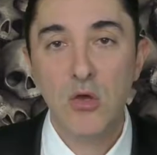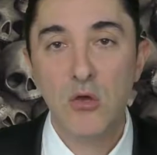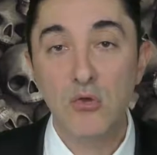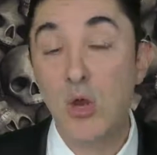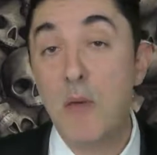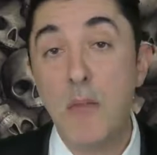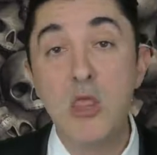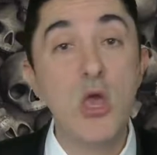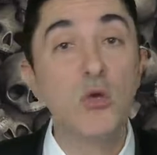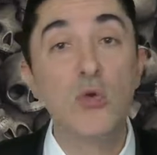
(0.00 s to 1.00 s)
Euh, de la même
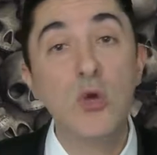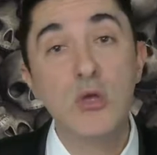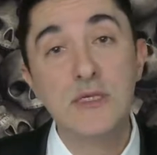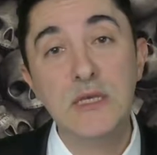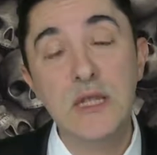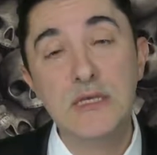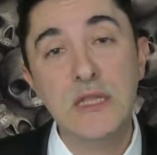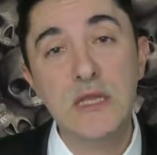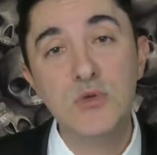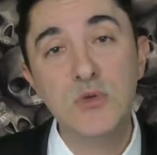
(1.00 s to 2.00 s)
manière que si les
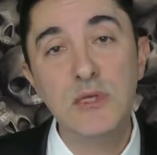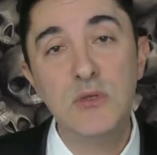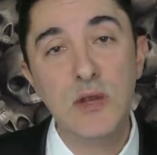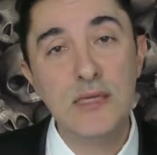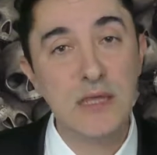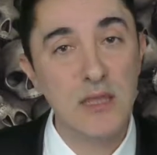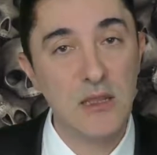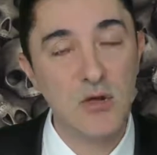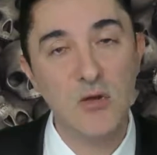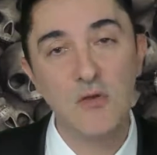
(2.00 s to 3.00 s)
États-Unis, dans les années
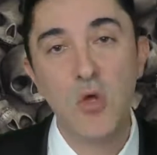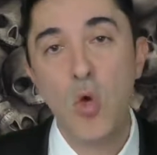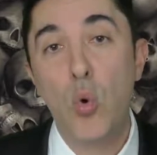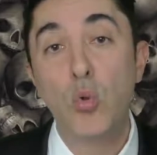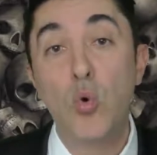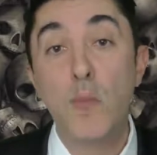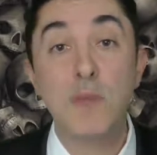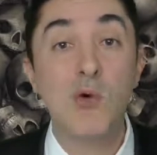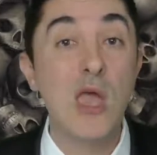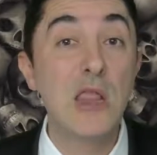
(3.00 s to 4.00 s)
30, ont complètement